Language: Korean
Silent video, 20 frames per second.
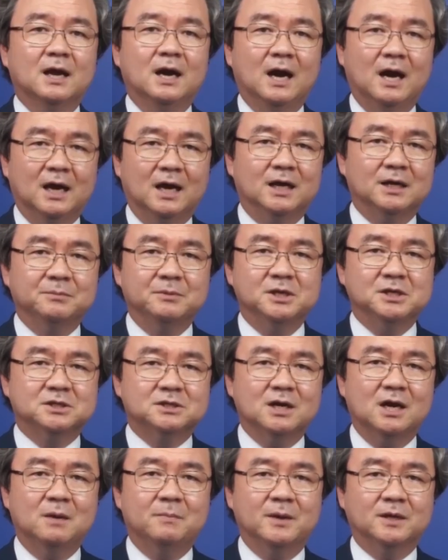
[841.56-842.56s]
하나님이
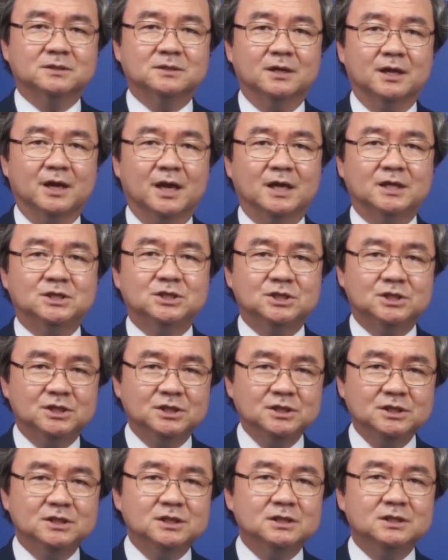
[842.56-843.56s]
이스라엘 백성에게
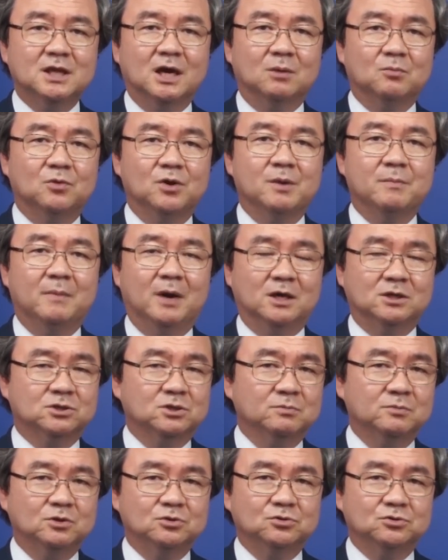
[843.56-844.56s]
신신당부의
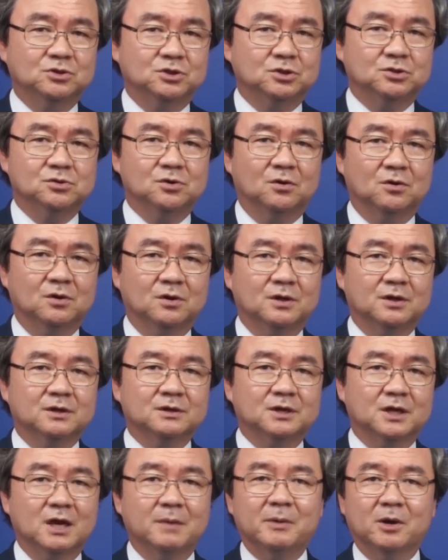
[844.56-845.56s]
말씀을 주시죠.
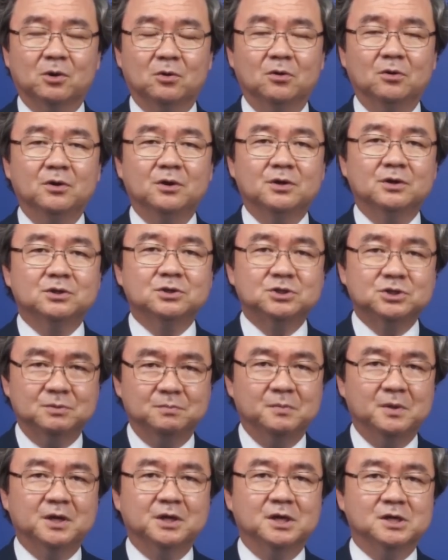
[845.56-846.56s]
그게 바로
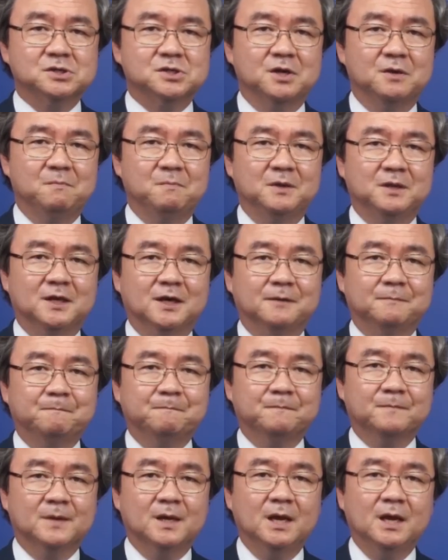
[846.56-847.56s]
신명기서입니다.
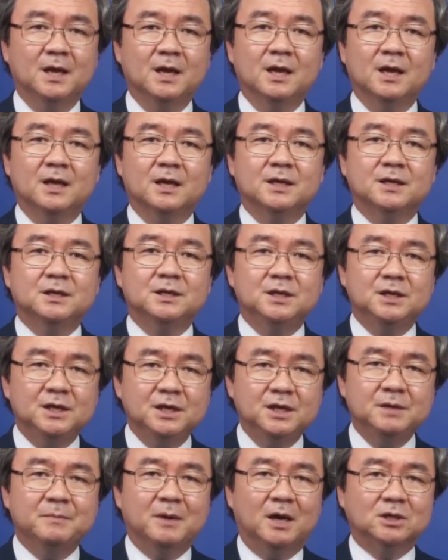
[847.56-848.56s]

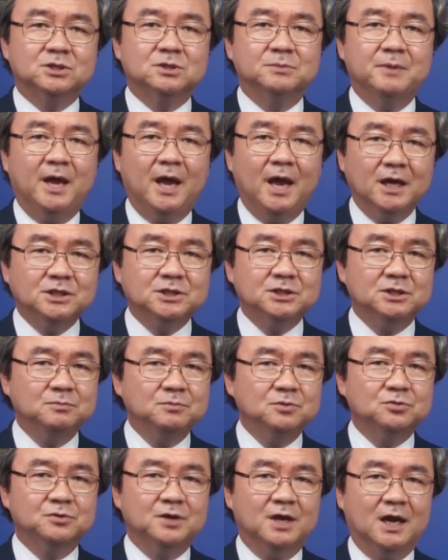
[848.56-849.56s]
이 말씀의
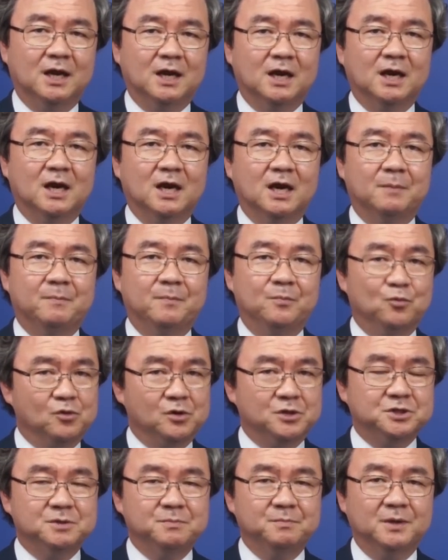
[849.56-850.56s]
핵심 중에 하나가
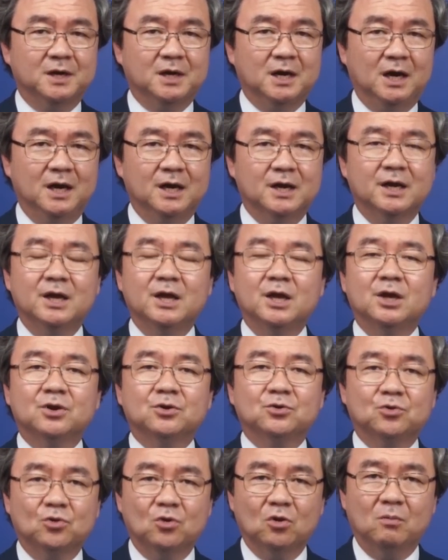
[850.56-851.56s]
무엇입니까?
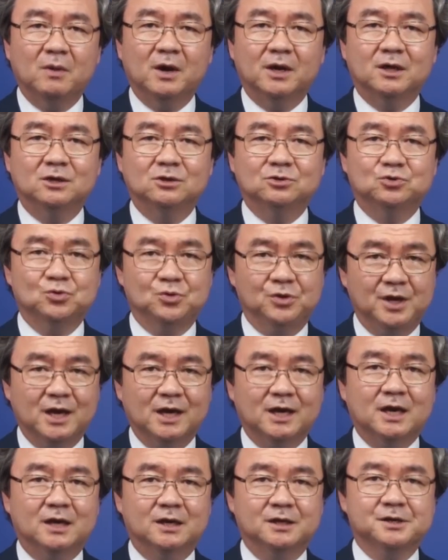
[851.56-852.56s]
교만을
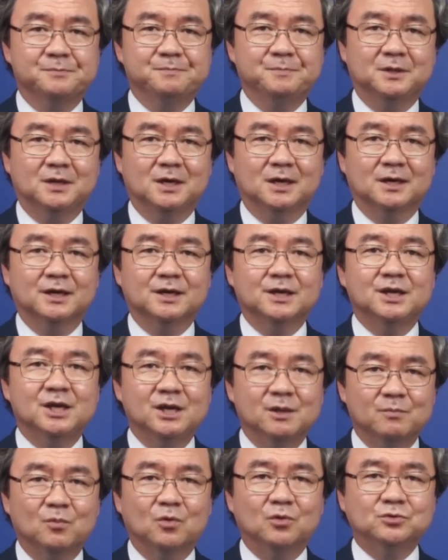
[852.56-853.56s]
주의하라는 겁니다.
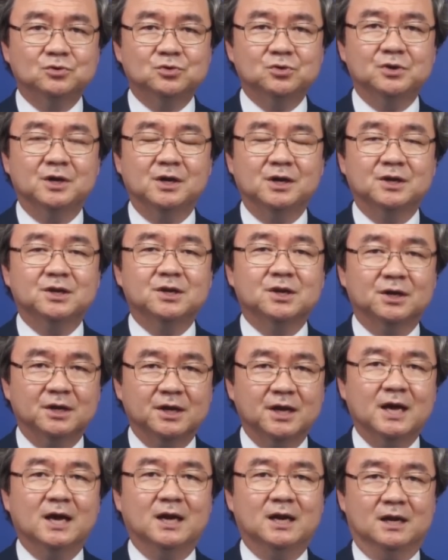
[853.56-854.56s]
인본주의를
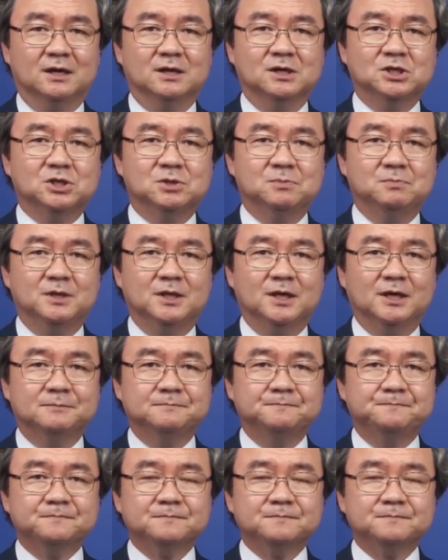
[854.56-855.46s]
경계하라는 것입니다.